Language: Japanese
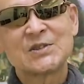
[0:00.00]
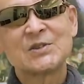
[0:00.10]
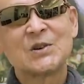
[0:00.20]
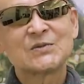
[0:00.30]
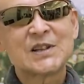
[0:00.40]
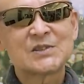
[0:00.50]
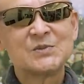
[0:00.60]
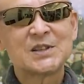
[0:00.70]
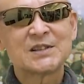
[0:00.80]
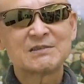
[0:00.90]
昨日2つ
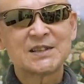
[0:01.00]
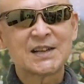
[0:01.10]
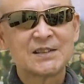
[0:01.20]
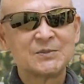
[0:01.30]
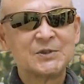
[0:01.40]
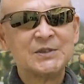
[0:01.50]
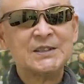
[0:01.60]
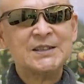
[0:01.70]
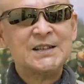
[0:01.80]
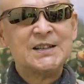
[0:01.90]
見せてくれたけど。
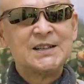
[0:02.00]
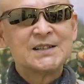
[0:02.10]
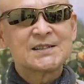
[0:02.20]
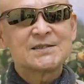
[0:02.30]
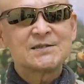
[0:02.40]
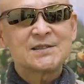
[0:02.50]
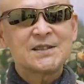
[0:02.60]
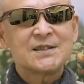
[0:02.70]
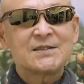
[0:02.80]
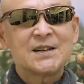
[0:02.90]
そ
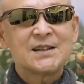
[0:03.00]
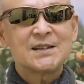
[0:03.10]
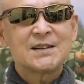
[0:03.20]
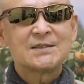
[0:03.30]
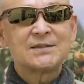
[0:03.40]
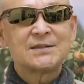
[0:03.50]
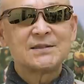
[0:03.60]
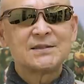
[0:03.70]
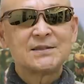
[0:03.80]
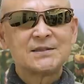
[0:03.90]
れはあ
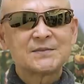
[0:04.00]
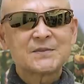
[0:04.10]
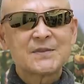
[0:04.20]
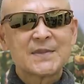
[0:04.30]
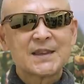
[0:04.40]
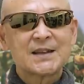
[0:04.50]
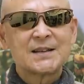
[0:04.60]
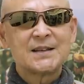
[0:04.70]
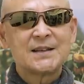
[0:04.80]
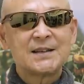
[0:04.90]
の、
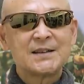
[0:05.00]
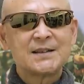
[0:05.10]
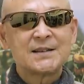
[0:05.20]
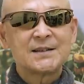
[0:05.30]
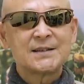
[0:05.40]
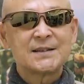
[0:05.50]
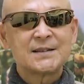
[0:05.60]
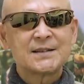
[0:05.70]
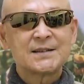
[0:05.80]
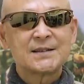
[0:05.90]

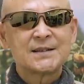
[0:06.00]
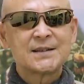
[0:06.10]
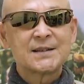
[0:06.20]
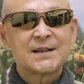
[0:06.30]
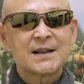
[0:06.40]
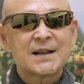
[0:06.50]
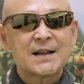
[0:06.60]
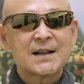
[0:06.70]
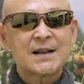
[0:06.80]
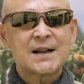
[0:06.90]

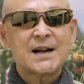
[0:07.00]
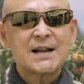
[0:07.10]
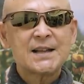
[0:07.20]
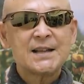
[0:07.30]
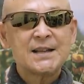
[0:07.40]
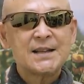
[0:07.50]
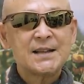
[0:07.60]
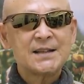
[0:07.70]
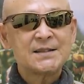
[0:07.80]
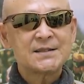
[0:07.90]
えー、貨幣
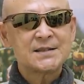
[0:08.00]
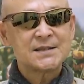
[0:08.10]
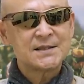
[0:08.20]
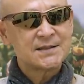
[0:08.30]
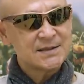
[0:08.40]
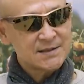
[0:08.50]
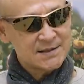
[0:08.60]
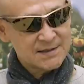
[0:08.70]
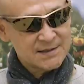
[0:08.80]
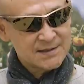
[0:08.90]
ヘッジ、
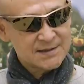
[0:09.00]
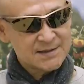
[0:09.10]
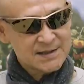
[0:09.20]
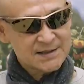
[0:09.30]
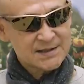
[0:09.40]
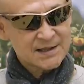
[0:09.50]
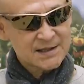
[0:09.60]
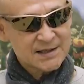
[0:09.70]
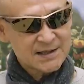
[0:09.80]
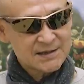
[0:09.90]
えー、なんて言った
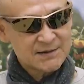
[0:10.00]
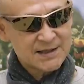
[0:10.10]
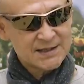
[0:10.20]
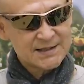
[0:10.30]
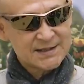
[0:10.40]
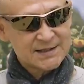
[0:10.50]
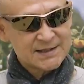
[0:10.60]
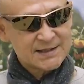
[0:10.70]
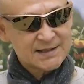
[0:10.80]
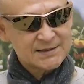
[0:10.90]
かな彼は
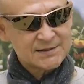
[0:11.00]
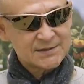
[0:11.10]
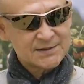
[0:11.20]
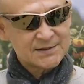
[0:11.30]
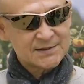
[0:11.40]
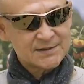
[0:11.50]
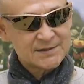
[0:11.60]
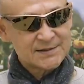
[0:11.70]
あの、